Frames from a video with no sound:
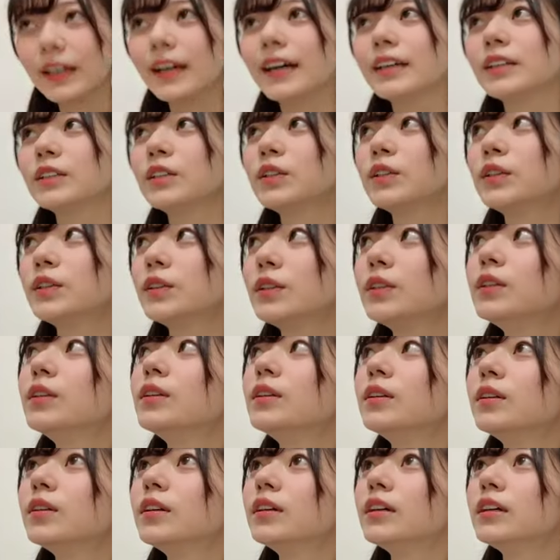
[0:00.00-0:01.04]
あ
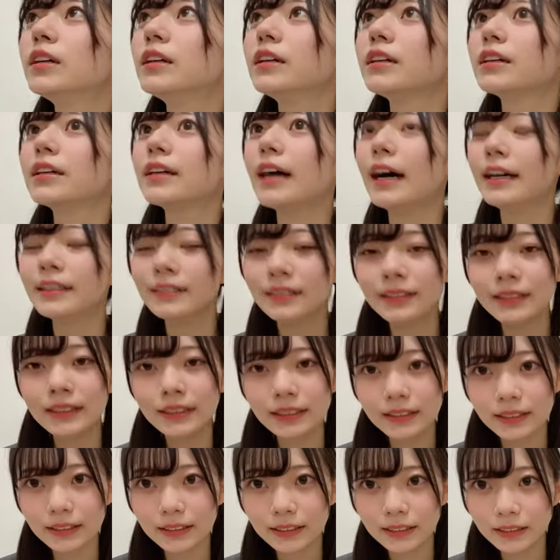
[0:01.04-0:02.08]
のー、元
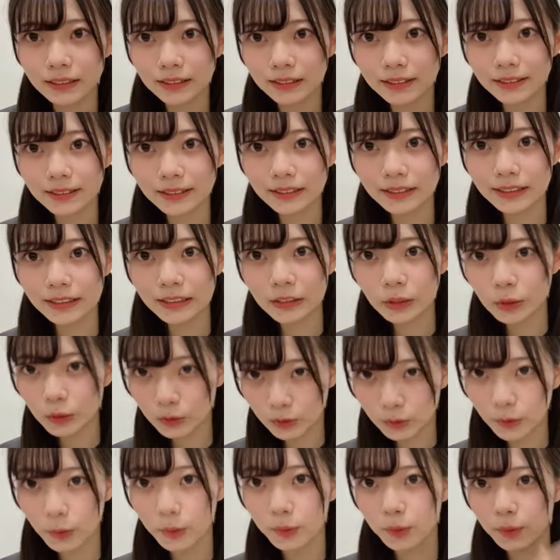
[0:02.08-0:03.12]
日
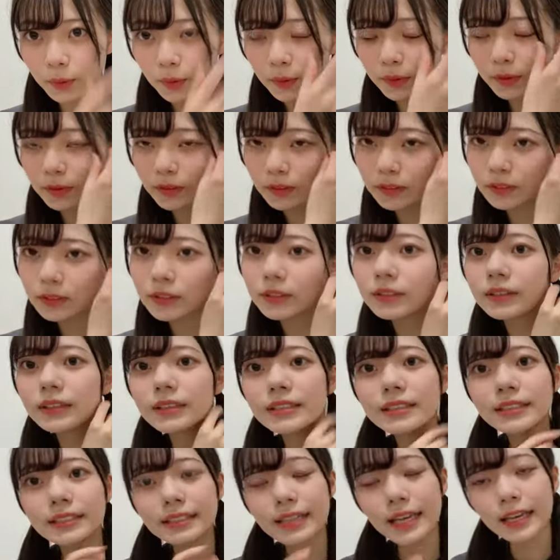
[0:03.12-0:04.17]
の9
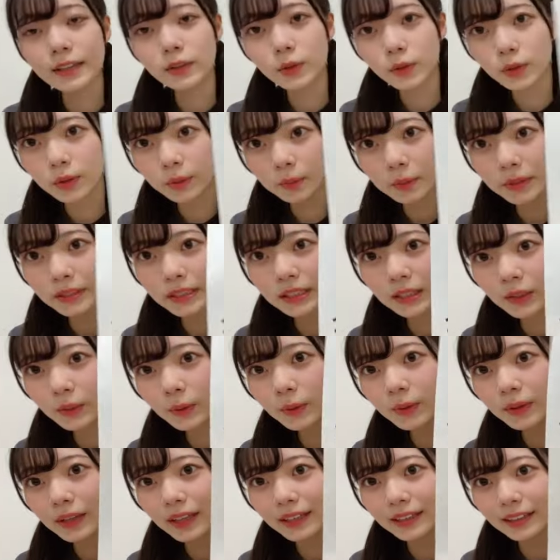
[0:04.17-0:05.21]
期生特別
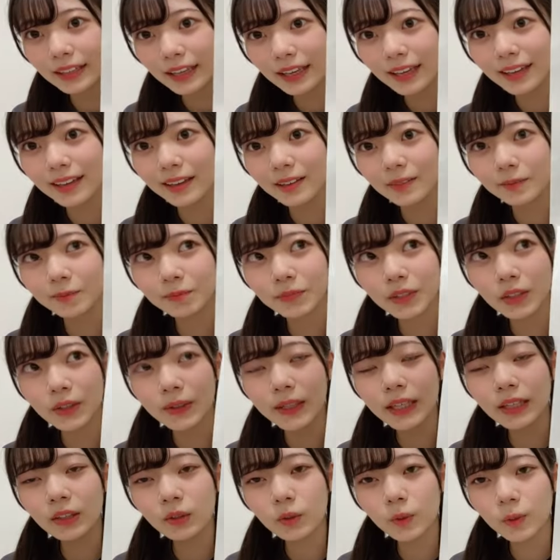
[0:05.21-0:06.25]
公演で
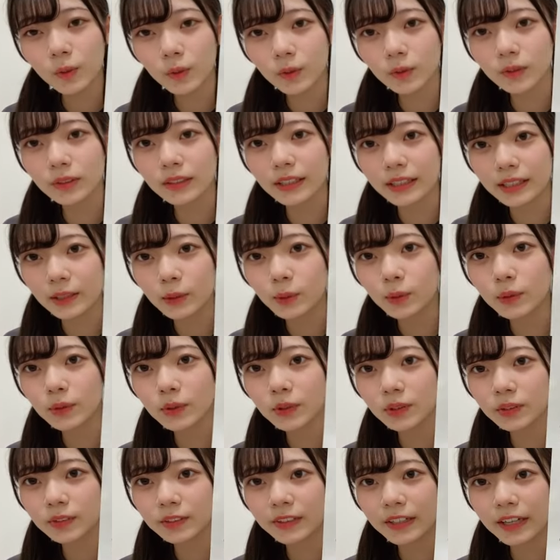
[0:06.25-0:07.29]
ユニット曲でねこの
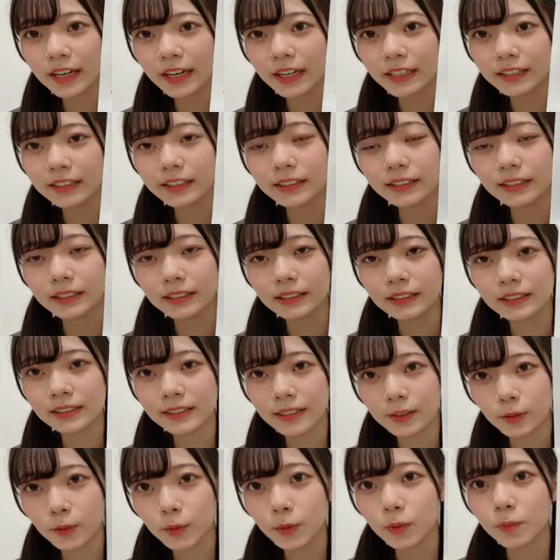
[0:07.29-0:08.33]
曲が入ってたんです
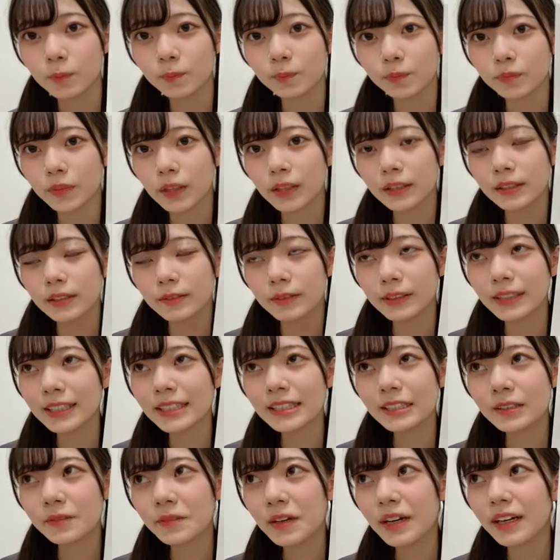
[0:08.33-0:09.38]
けど
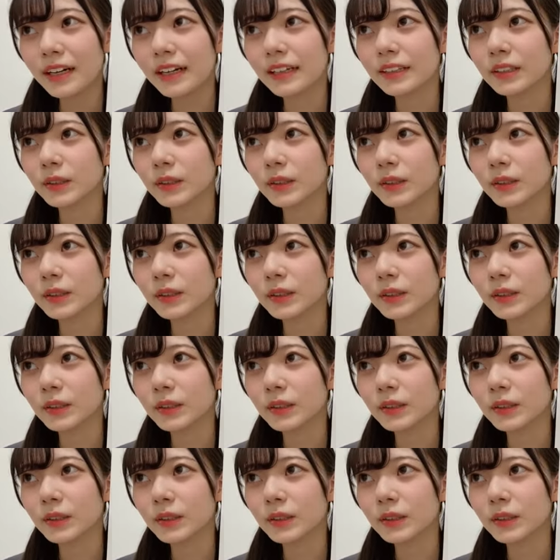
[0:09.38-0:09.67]
私はあ